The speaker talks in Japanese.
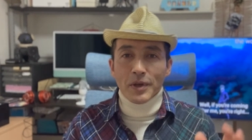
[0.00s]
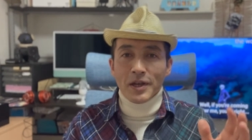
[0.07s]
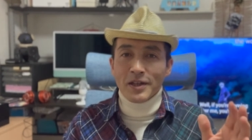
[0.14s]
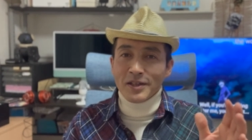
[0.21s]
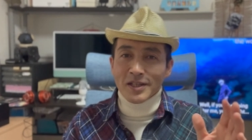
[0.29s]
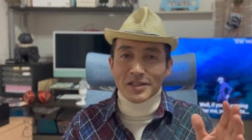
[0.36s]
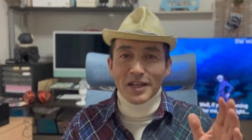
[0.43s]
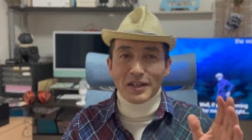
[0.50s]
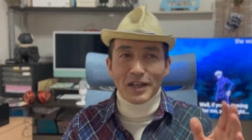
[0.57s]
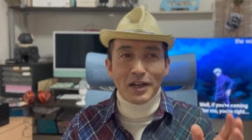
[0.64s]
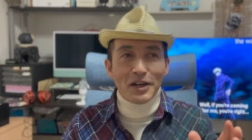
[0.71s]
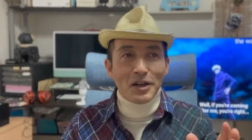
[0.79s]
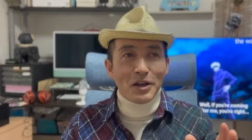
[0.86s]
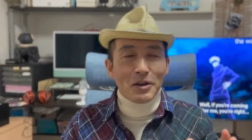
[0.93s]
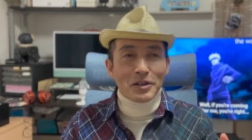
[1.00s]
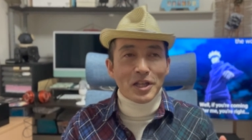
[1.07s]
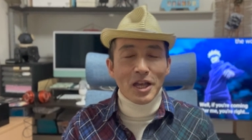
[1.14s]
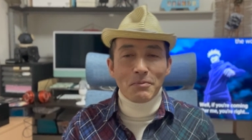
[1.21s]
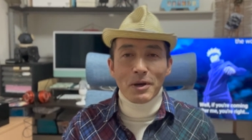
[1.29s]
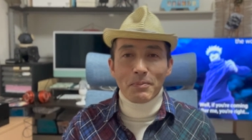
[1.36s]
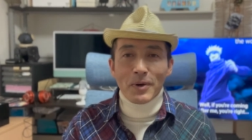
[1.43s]
変なじゃないの
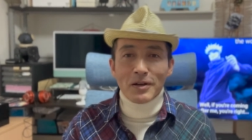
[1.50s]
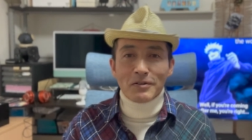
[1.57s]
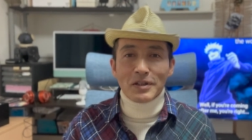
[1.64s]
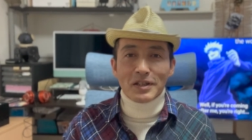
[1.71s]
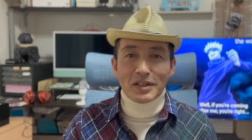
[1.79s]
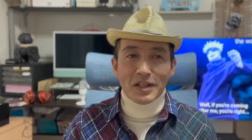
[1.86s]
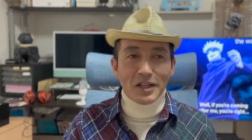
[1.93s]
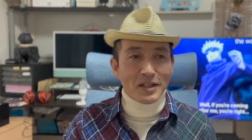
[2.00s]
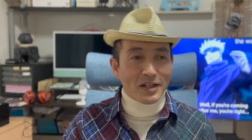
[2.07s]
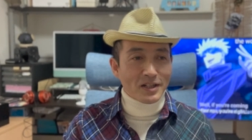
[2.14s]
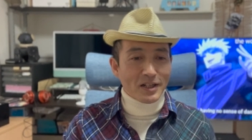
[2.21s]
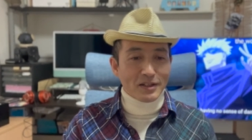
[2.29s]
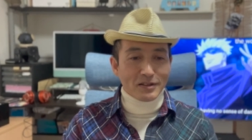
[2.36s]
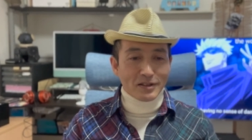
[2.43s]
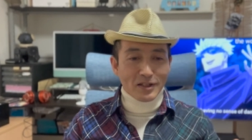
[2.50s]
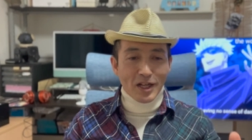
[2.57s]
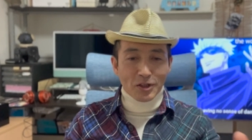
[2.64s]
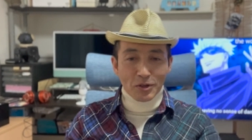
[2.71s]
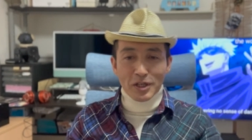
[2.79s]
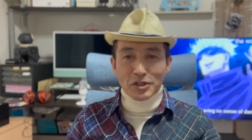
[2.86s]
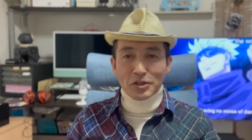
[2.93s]
テーマパーク行ってなんか
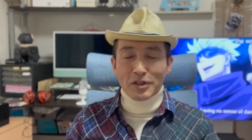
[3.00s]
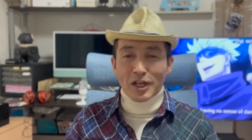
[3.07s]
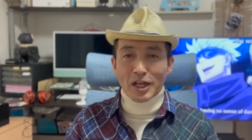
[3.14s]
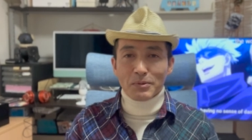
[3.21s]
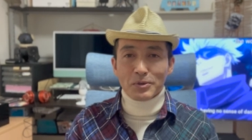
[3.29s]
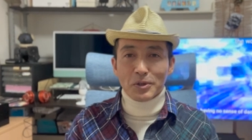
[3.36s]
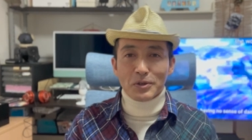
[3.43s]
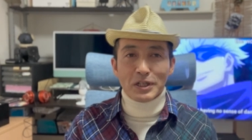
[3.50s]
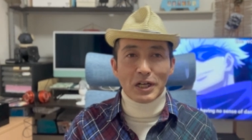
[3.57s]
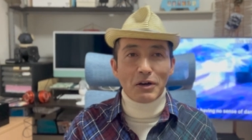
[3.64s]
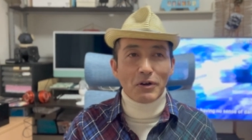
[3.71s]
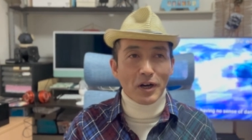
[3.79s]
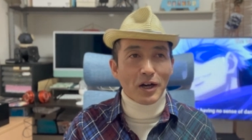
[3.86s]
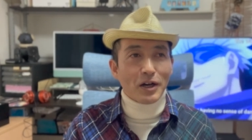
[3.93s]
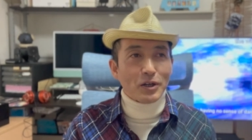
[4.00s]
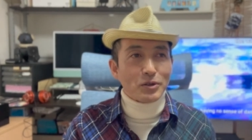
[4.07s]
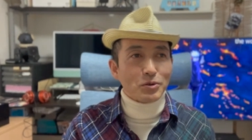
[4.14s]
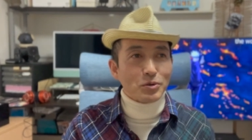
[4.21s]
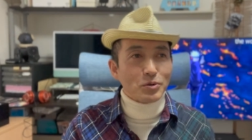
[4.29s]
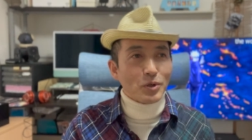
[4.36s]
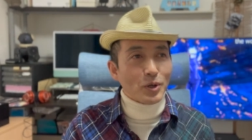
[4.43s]
アトラクション並ぶよりかは
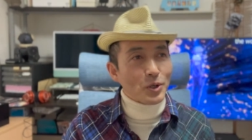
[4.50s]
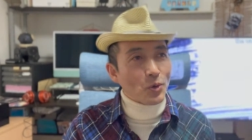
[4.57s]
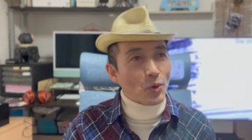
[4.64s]
なんか良